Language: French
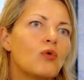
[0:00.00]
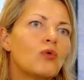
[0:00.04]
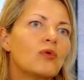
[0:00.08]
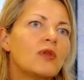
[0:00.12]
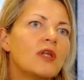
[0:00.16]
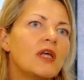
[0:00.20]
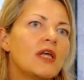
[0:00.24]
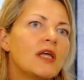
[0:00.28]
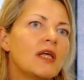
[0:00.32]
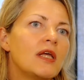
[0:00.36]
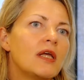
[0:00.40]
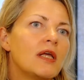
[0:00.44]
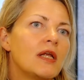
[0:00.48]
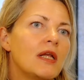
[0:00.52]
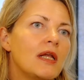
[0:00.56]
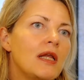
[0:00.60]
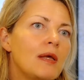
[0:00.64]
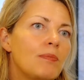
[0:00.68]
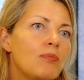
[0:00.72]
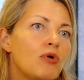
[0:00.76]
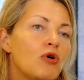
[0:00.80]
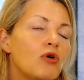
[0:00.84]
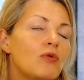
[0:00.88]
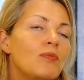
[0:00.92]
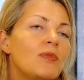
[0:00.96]
On est
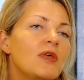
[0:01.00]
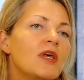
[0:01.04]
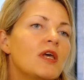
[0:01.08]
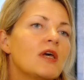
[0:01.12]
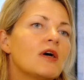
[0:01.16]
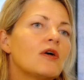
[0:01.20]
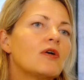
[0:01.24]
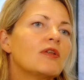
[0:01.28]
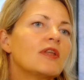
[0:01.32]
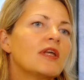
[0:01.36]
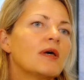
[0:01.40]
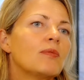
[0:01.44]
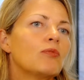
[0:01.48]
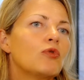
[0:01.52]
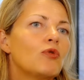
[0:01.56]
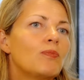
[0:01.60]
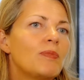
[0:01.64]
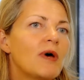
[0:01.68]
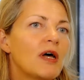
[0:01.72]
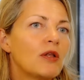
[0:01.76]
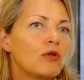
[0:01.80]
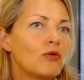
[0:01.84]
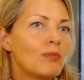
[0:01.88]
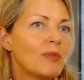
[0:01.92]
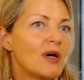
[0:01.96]
les premiers en termes de
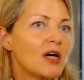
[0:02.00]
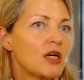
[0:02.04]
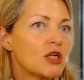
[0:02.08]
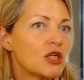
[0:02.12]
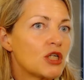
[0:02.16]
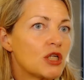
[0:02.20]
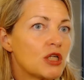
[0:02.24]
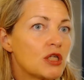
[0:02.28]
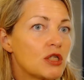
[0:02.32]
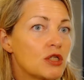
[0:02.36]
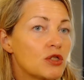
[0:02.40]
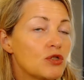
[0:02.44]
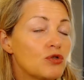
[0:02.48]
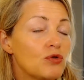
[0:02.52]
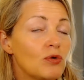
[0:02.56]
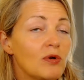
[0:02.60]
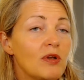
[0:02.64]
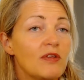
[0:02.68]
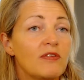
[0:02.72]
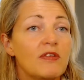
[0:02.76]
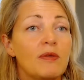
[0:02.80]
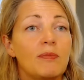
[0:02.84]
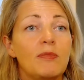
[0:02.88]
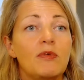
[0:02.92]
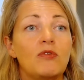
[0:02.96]
part de marché sur
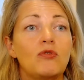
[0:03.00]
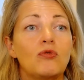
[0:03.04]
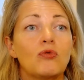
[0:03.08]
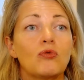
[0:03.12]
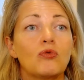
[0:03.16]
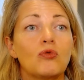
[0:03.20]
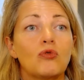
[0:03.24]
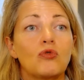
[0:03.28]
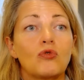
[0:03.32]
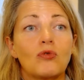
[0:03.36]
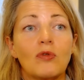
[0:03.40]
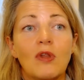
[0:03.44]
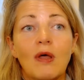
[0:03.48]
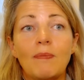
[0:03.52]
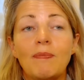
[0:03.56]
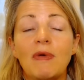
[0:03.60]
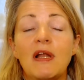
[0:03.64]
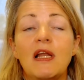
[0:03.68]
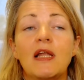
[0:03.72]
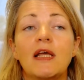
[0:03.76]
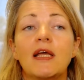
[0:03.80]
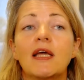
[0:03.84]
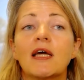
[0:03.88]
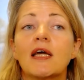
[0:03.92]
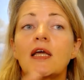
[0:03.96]
les émissions de ce qu'on
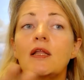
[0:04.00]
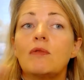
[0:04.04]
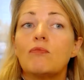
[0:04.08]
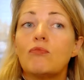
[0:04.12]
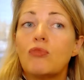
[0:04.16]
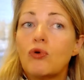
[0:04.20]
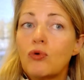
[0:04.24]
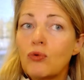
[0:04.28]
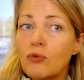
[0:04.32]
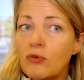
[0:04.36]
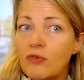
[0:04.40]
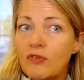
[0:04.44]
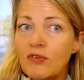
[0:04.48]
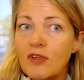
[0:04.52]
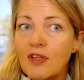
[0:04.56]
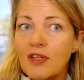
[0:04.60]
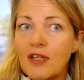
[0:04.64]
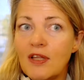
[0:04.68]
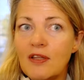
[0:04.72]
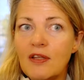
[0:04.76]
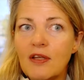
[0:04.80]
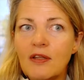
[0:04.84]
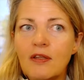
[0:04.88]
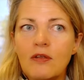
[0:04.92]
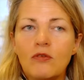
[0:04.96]
appelle les green bonds,
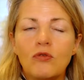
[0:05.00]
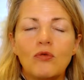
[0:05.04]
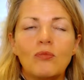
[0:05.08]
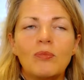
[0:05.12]
c'est-à-dire des